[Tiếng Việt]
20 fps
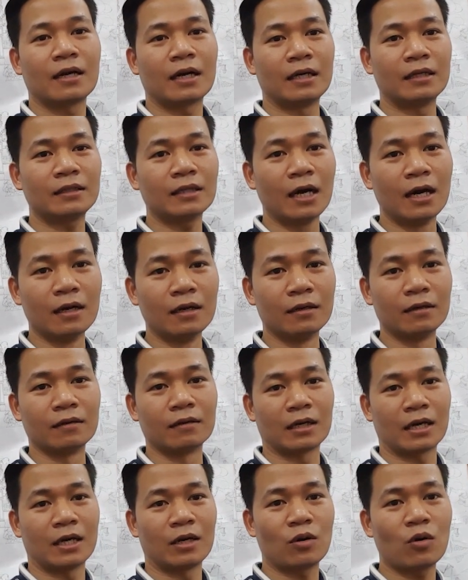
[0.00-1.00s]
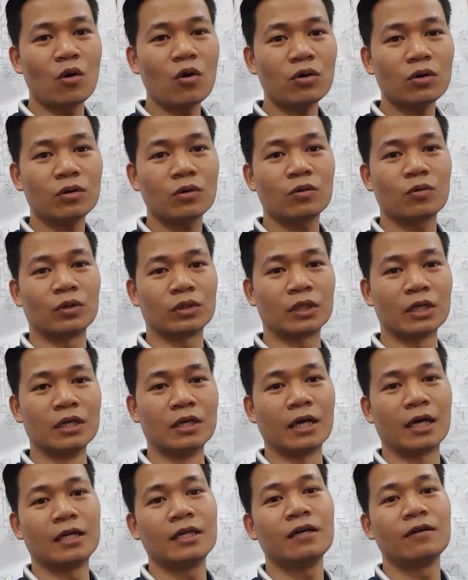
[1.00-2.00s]
cái thần cái cốt của
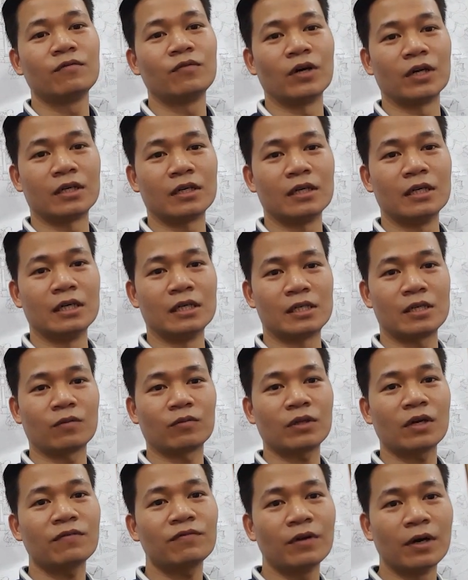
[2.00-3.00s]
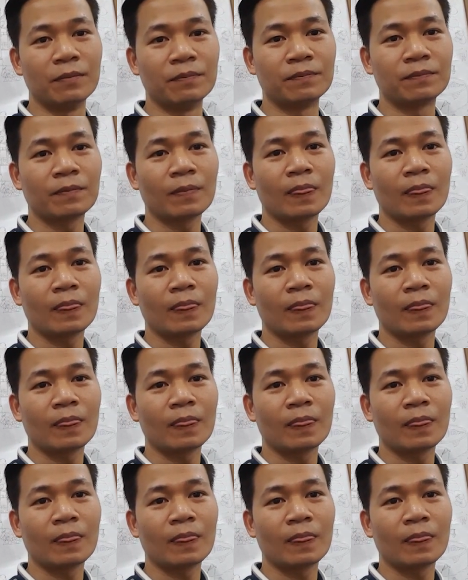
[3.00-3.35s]
từng cái nhân vật ở trong tác phẩm